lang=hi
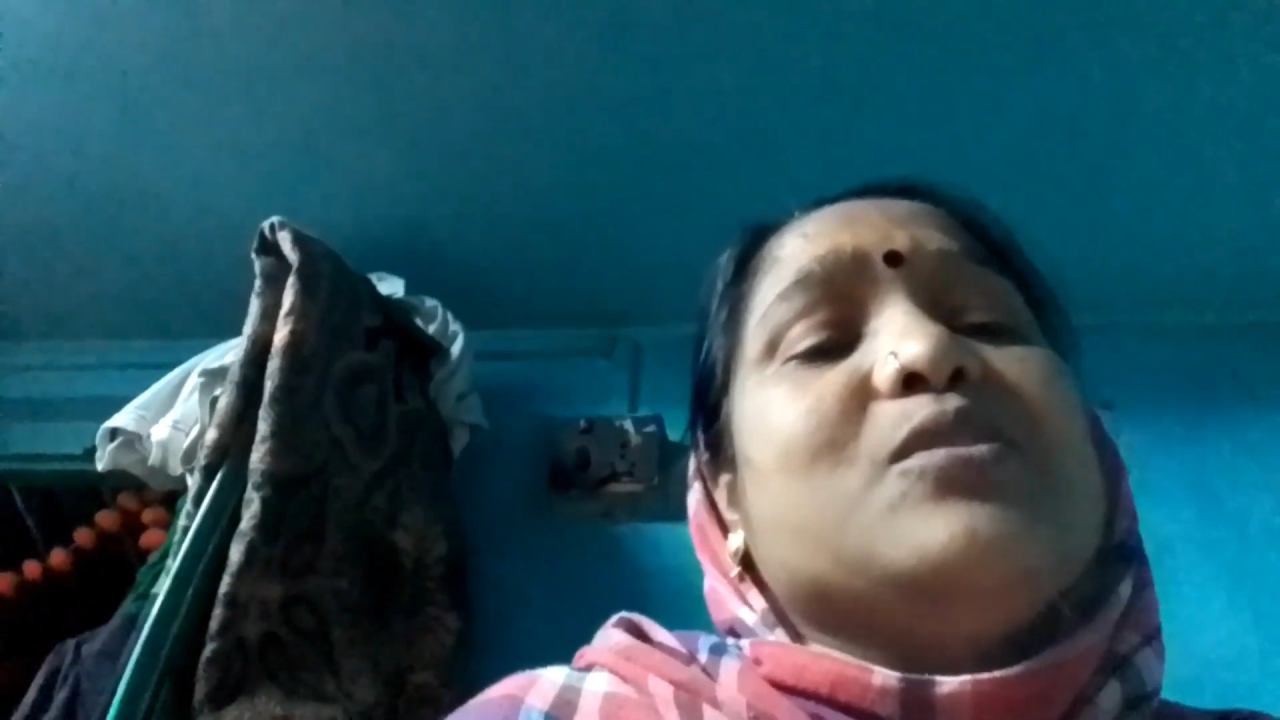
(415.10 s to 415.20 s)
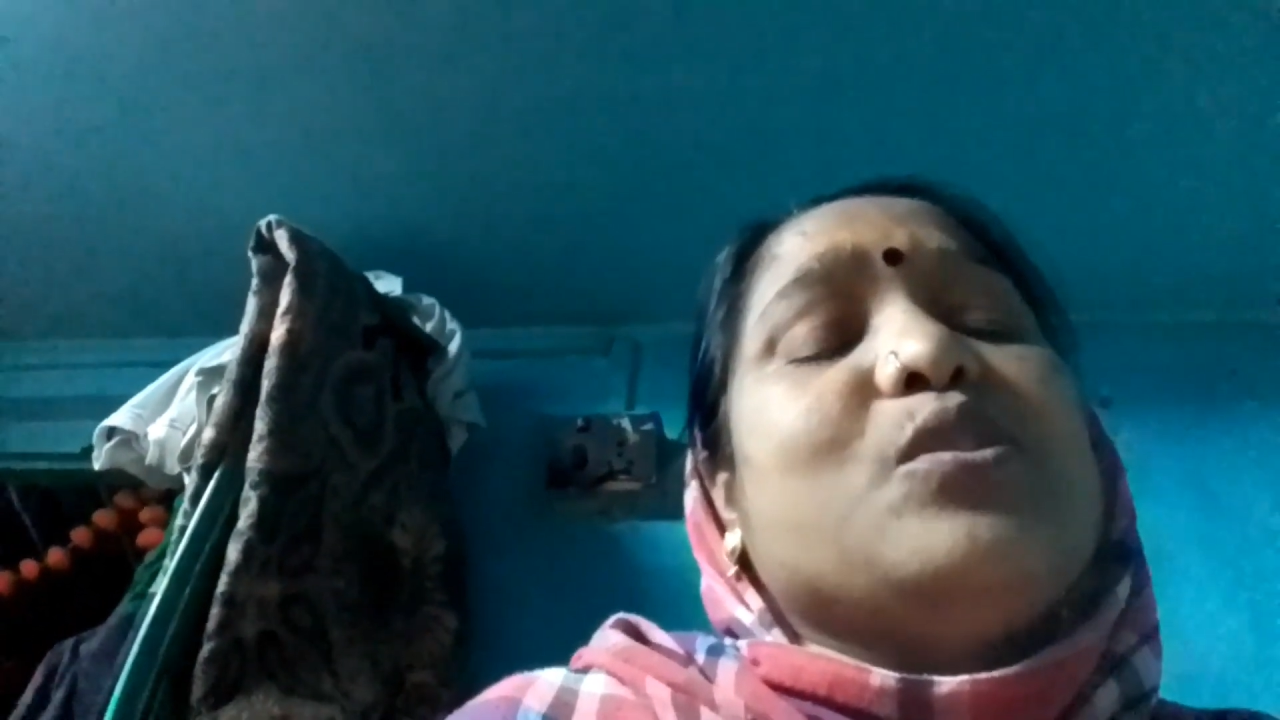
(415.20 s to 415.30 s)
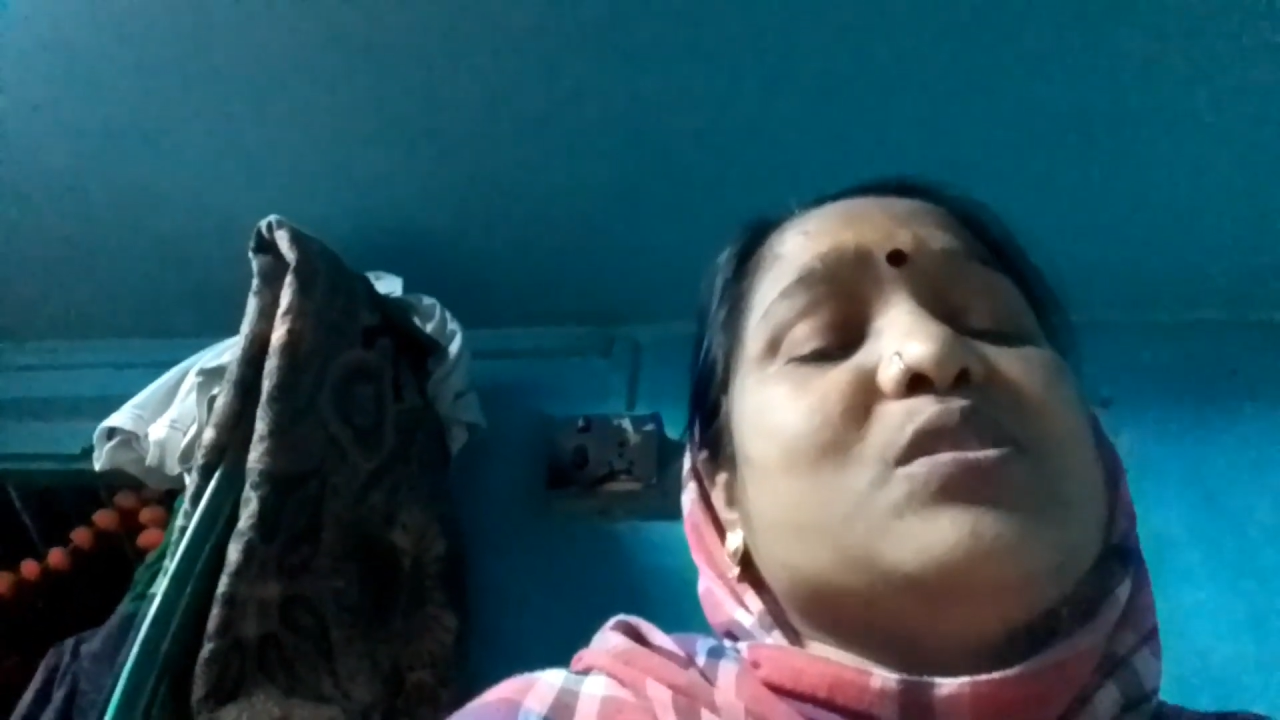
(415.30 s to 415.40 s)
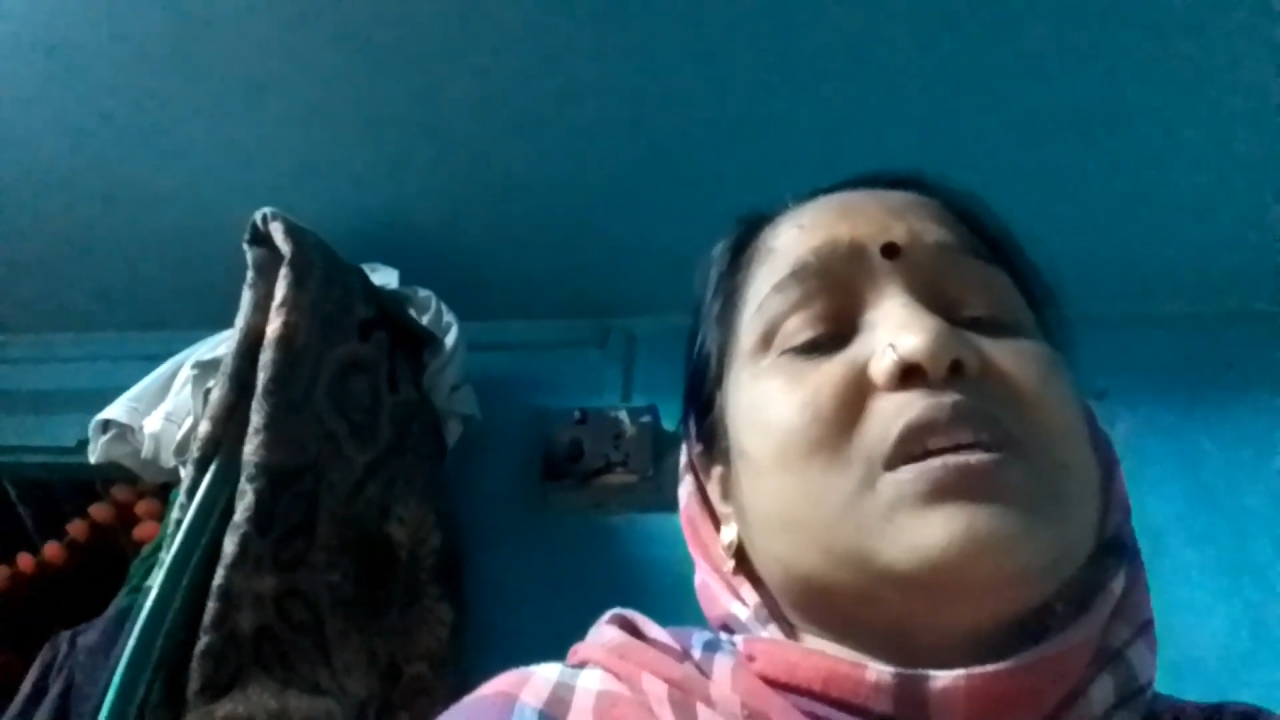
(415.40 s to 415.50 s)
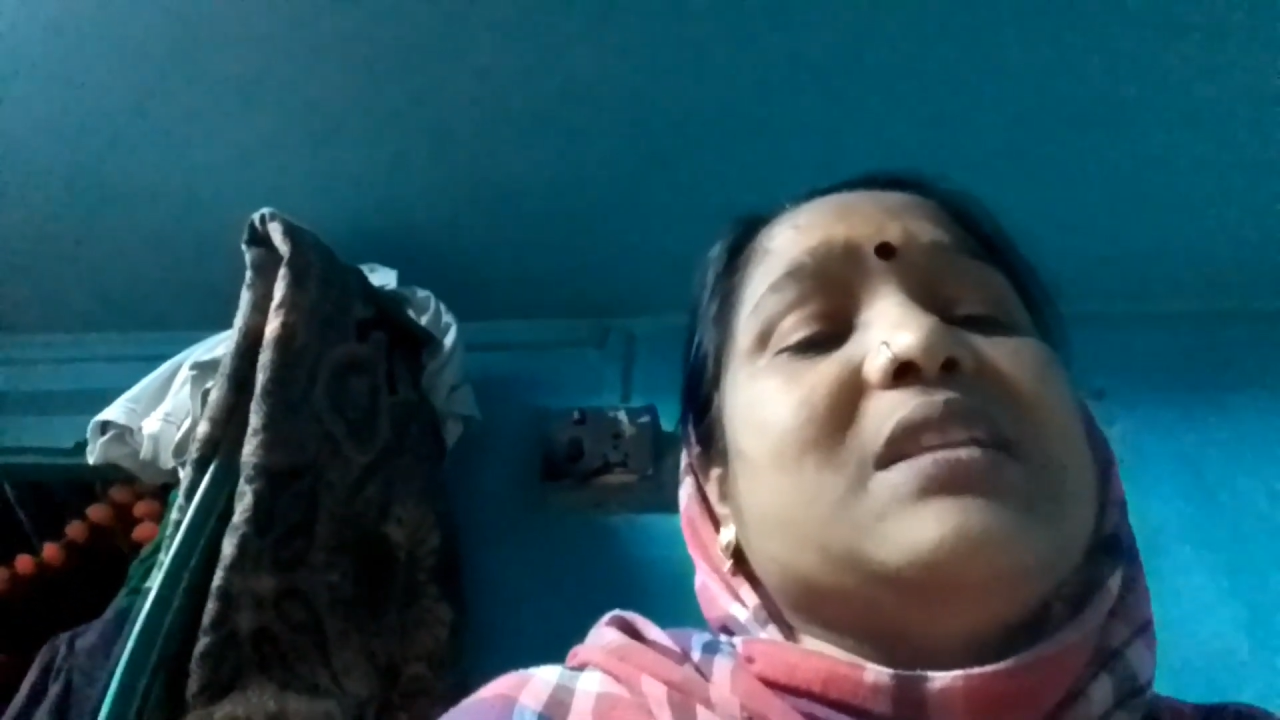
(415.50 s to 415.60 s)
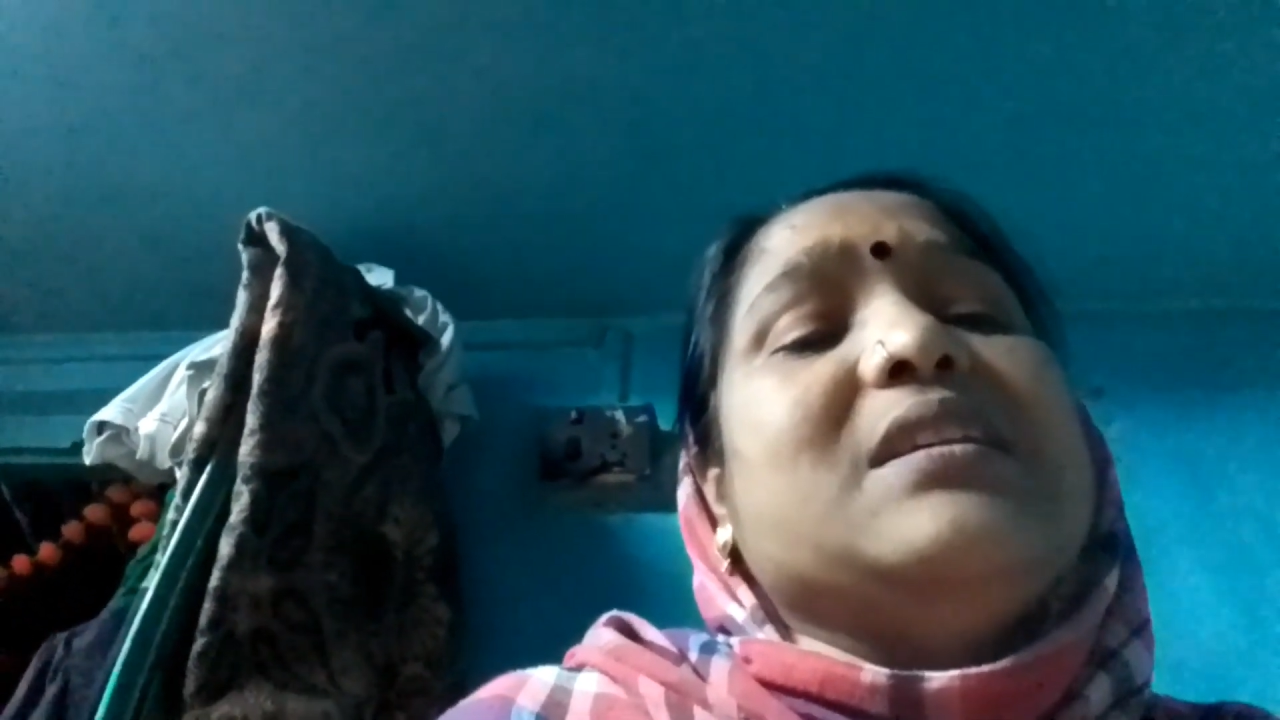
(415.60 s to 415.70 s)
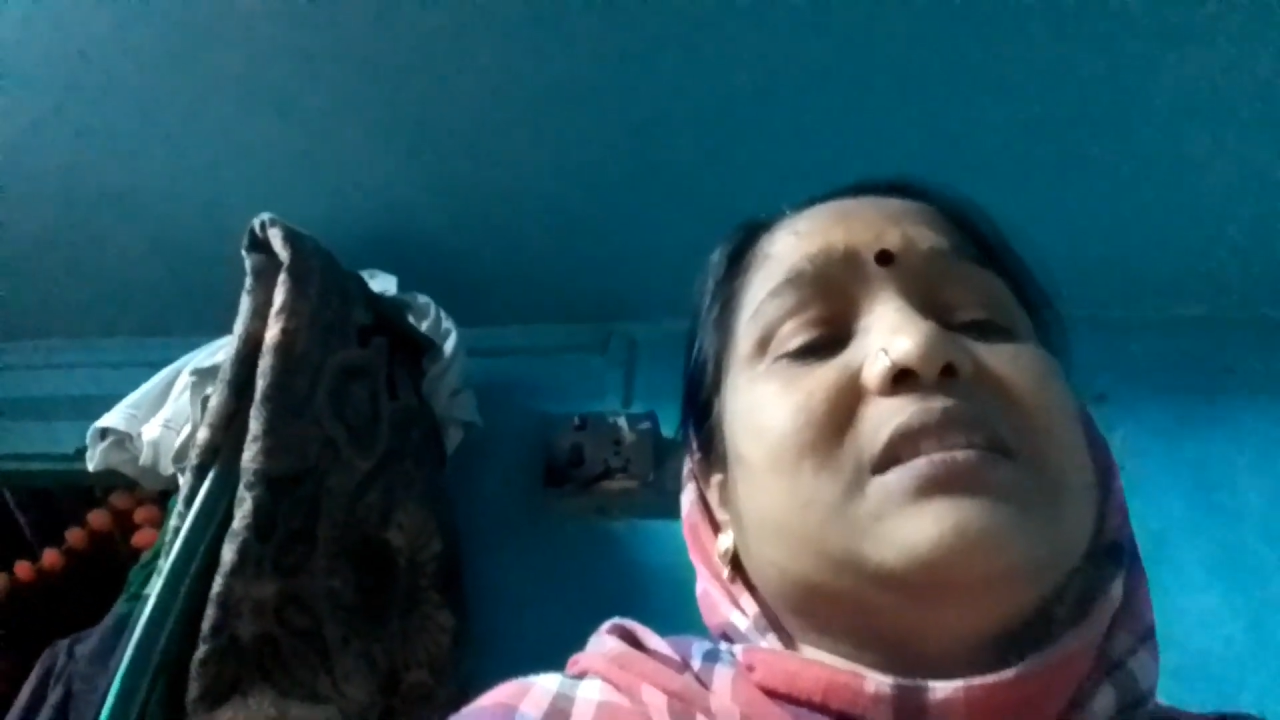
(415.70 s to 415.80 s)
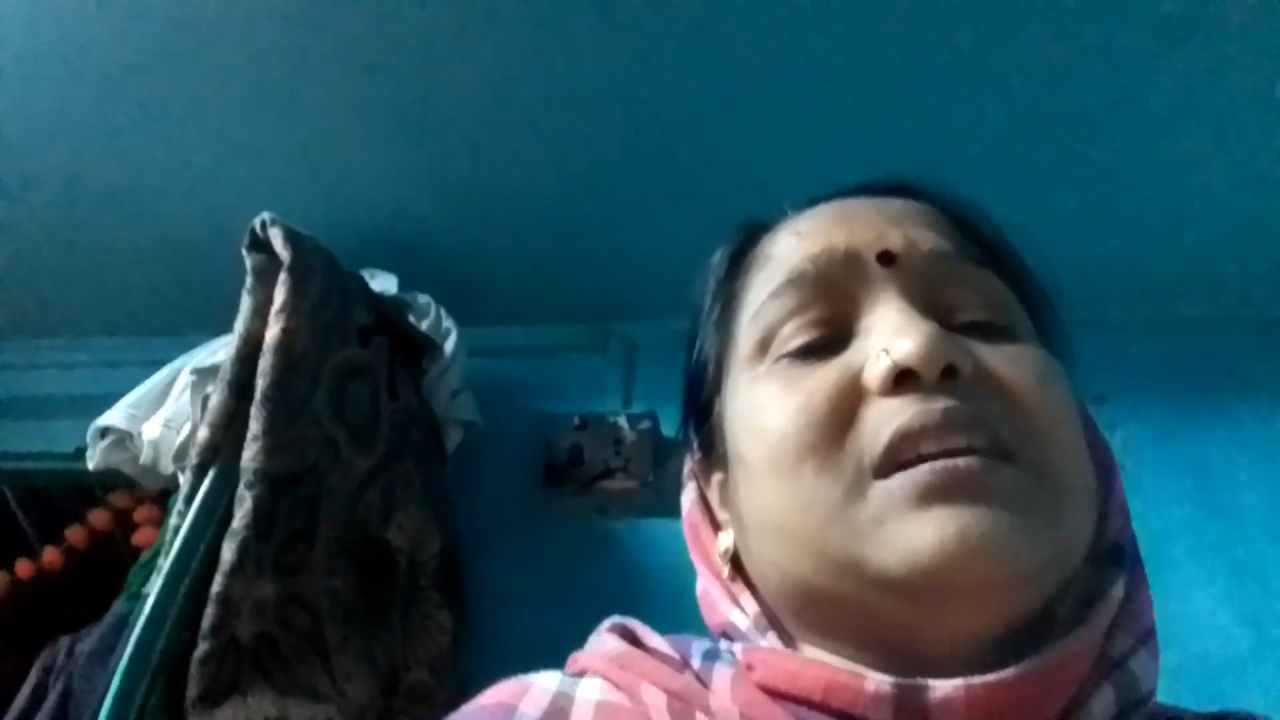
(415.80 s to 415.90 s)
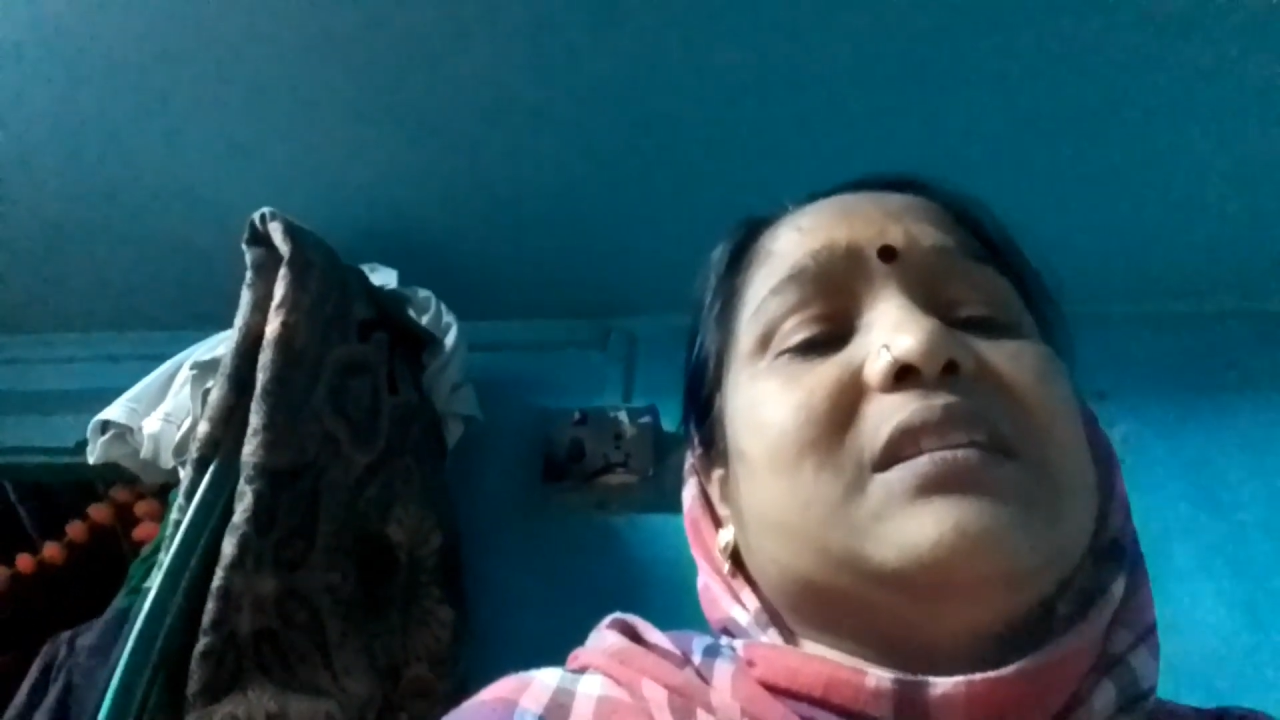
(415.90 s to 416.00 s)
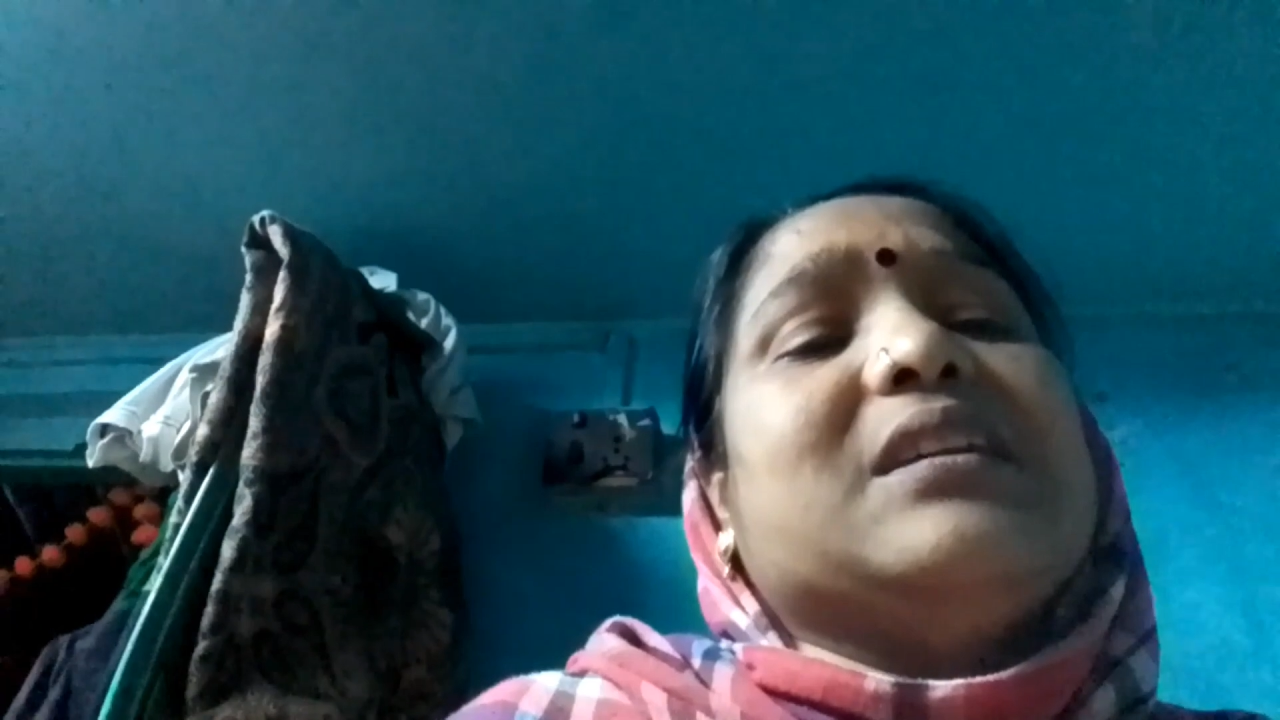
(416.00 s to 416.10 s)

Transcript: सौ साल जीता